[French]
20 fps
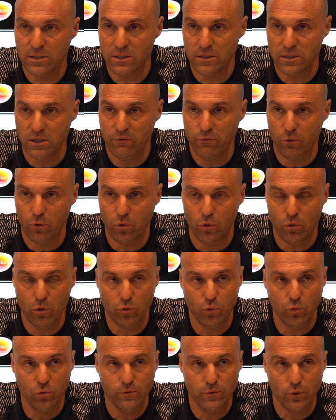c'est ce qu'il faut qu'on
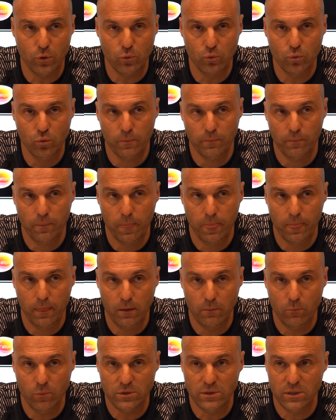retrouve surtout.
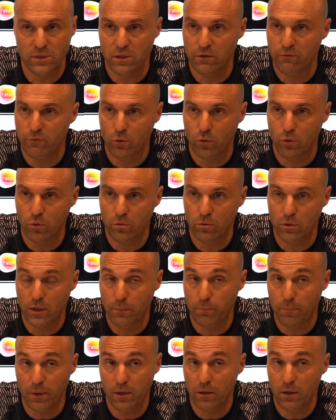C'est ce qu'il faut et
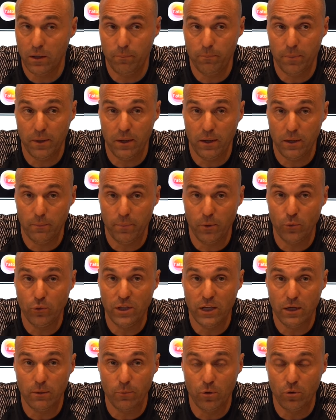pas et pas et pas
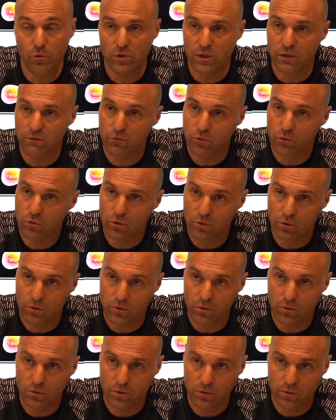uniquement au niveau
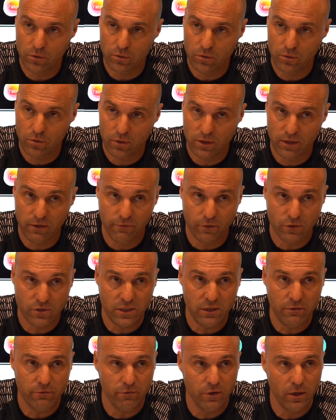euh,
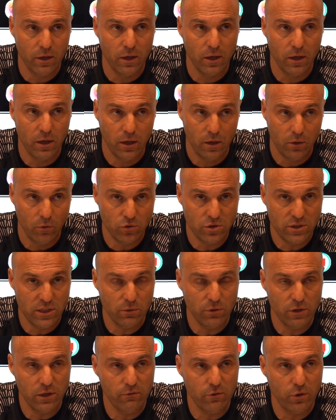défensif,
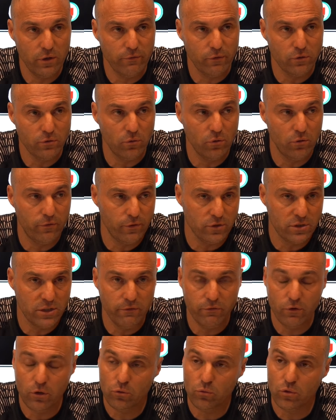aussi au niveau
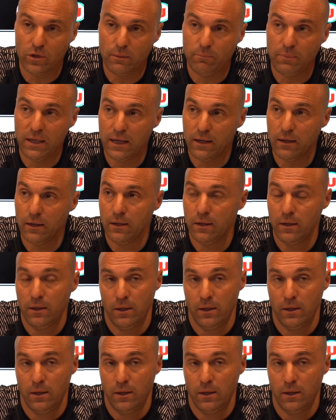offensif. Quand on est bien,